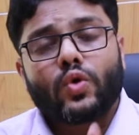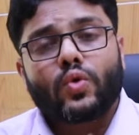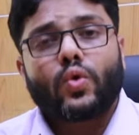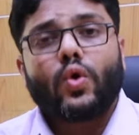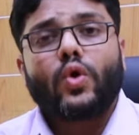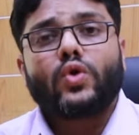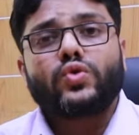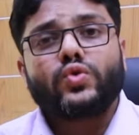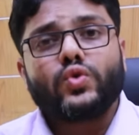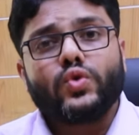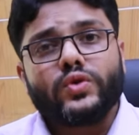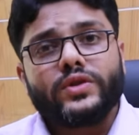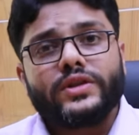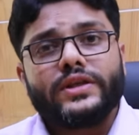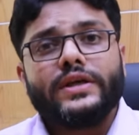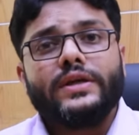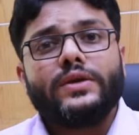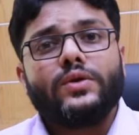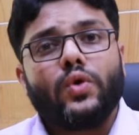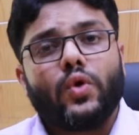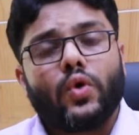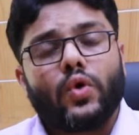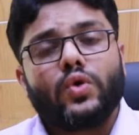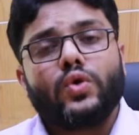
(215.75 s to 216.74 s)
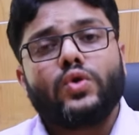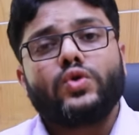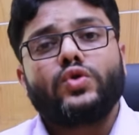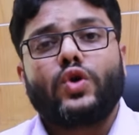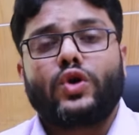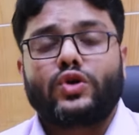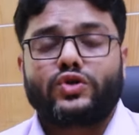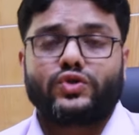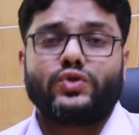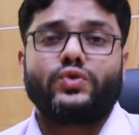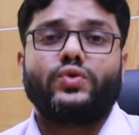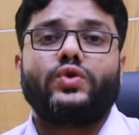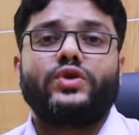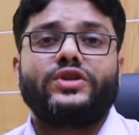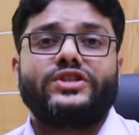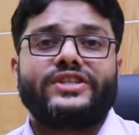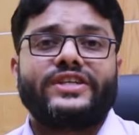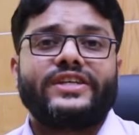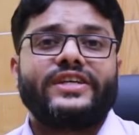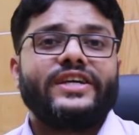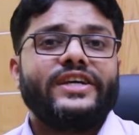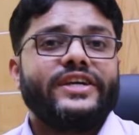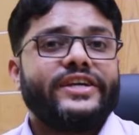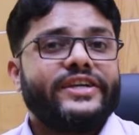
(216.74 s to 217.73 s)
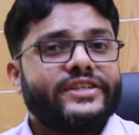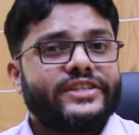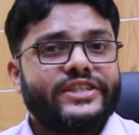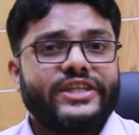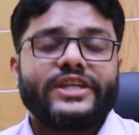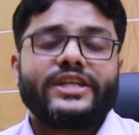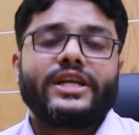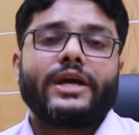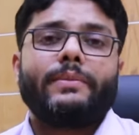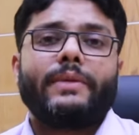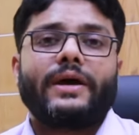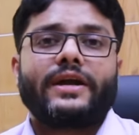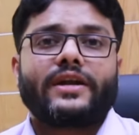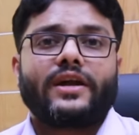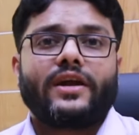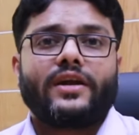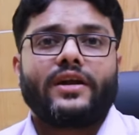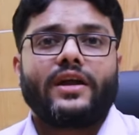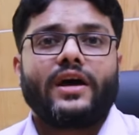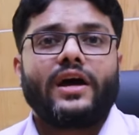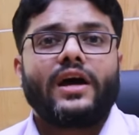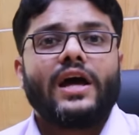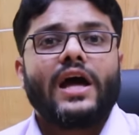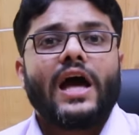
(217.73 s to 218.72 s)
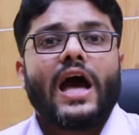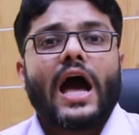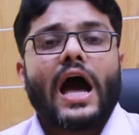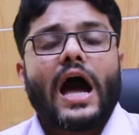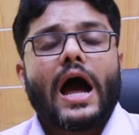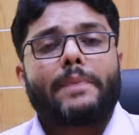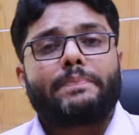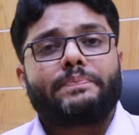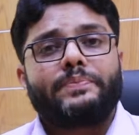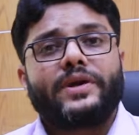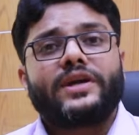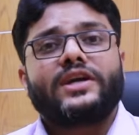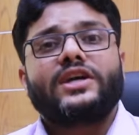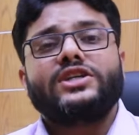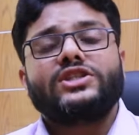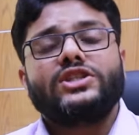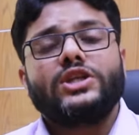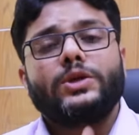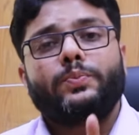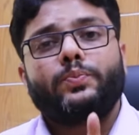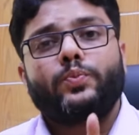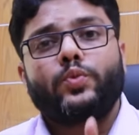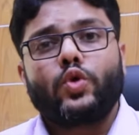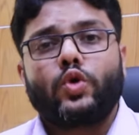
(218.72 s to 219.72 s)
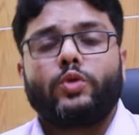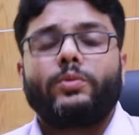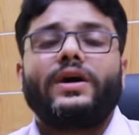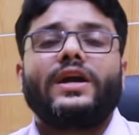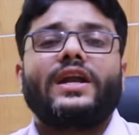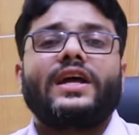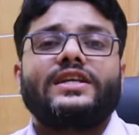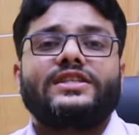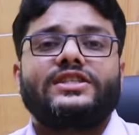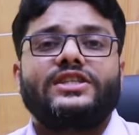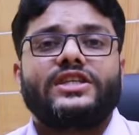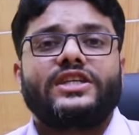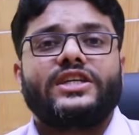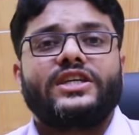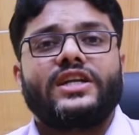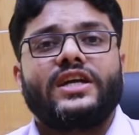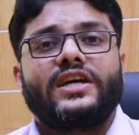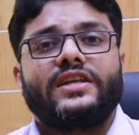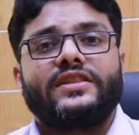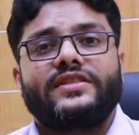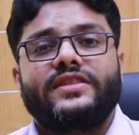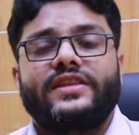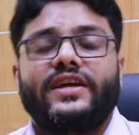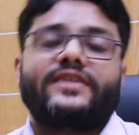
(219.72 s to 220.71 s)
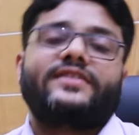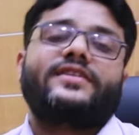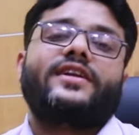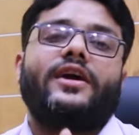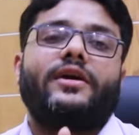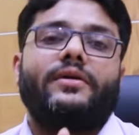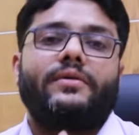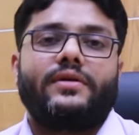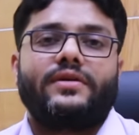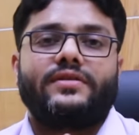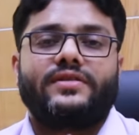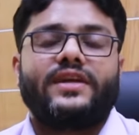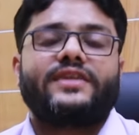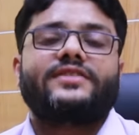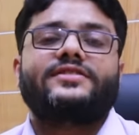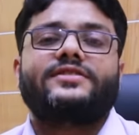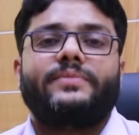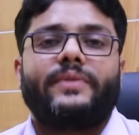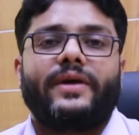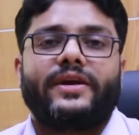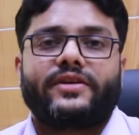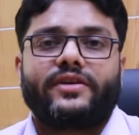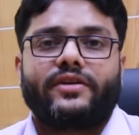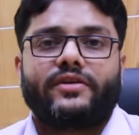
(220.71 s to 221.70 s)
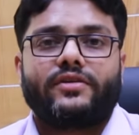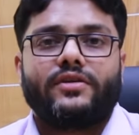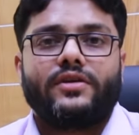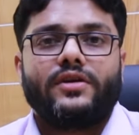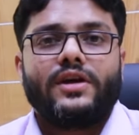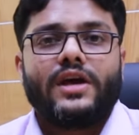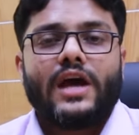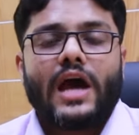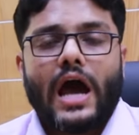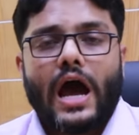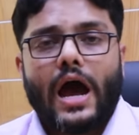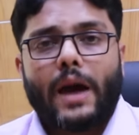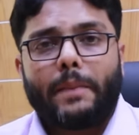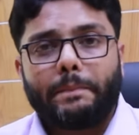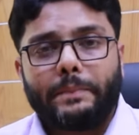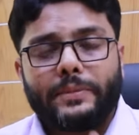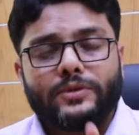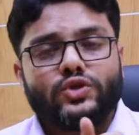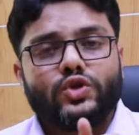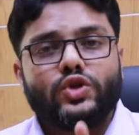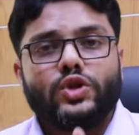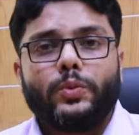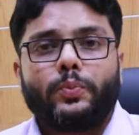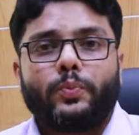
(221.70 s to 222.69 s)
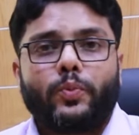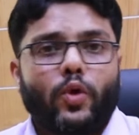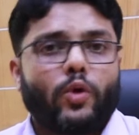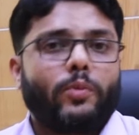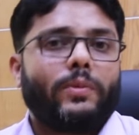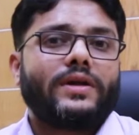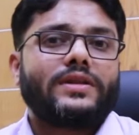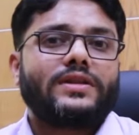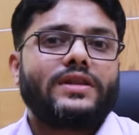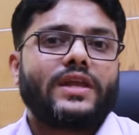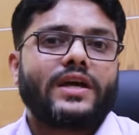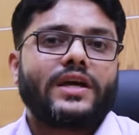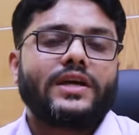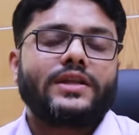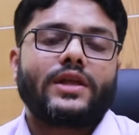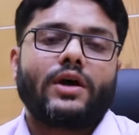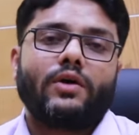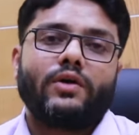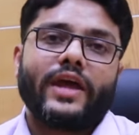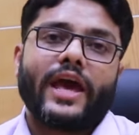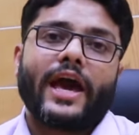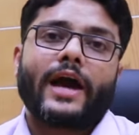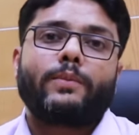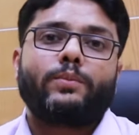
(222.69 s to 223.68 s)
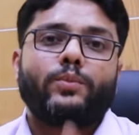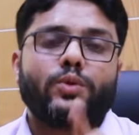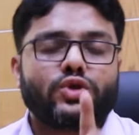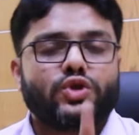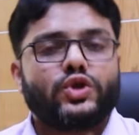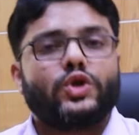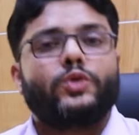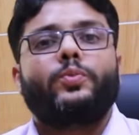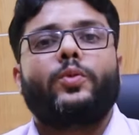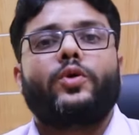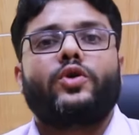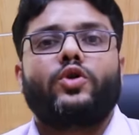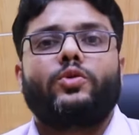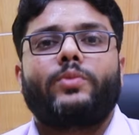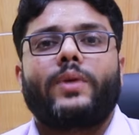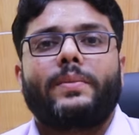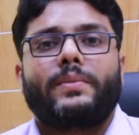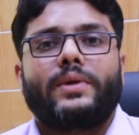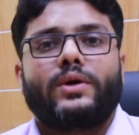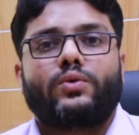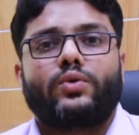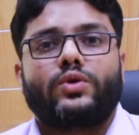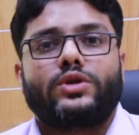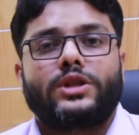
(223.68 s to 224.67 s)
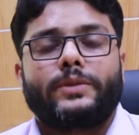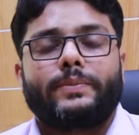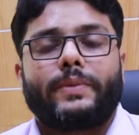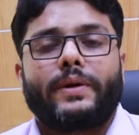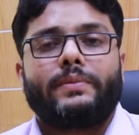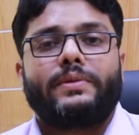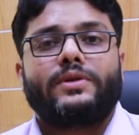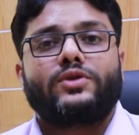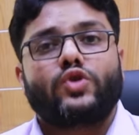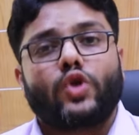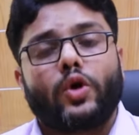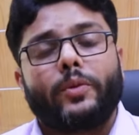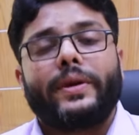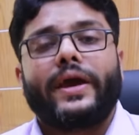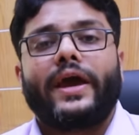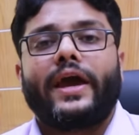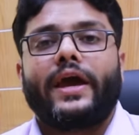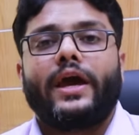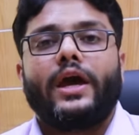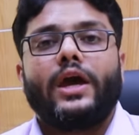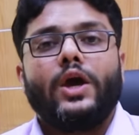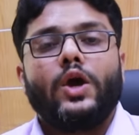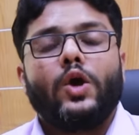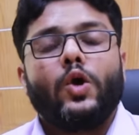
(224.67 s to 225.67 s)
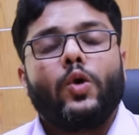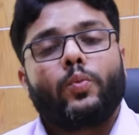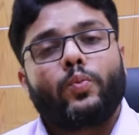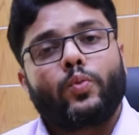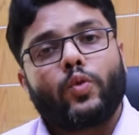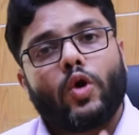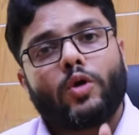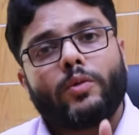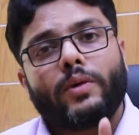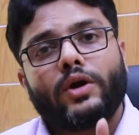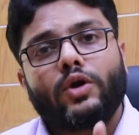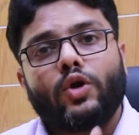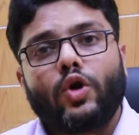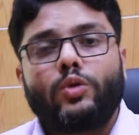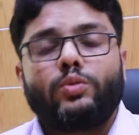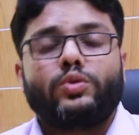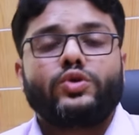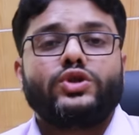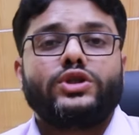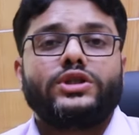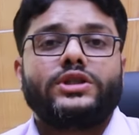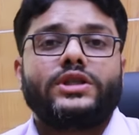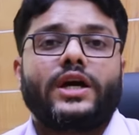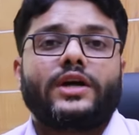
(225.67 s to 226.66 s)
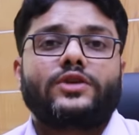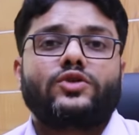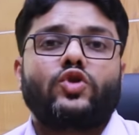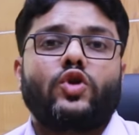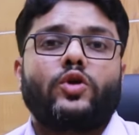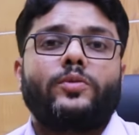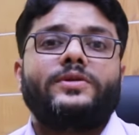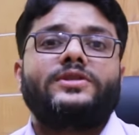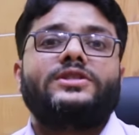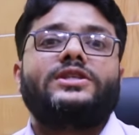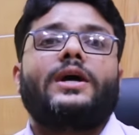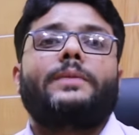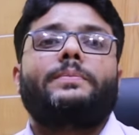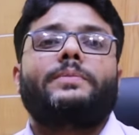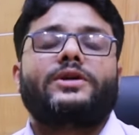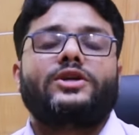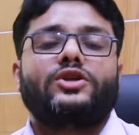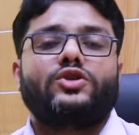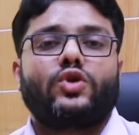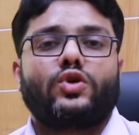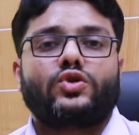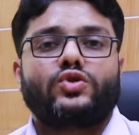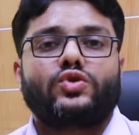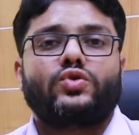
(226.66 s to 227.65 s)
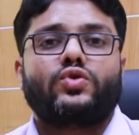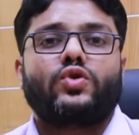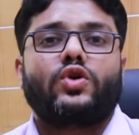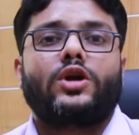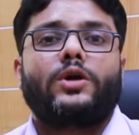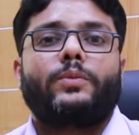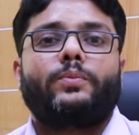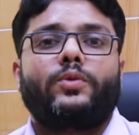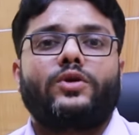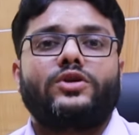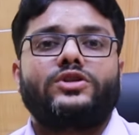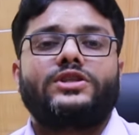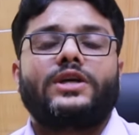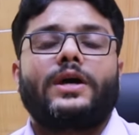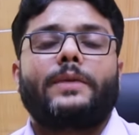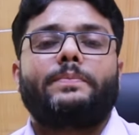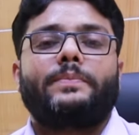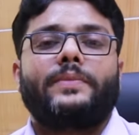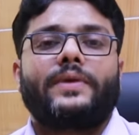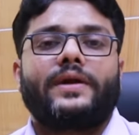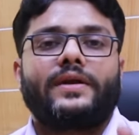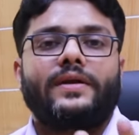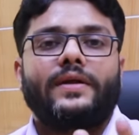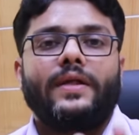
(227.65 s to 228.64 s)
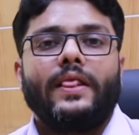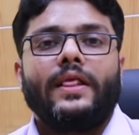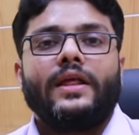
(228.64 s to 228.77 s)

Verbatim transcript: কত দিন হলো ধর্ষণ হয়েছে সেটা ম্যাটার না আপনার কাছে প্রমাণ আছে কি না দ্যাটাই দ্যাটস ম্যাটার আপনি যদি প্রমাণ থাকে তাহলে এক বছর পরেও মামলা করতে পারবেন তবে হ্যাঁ প্রমাণ অবশ্যই থাকতে হবে যে আপনাকে দর্শন করার পর যে আপনার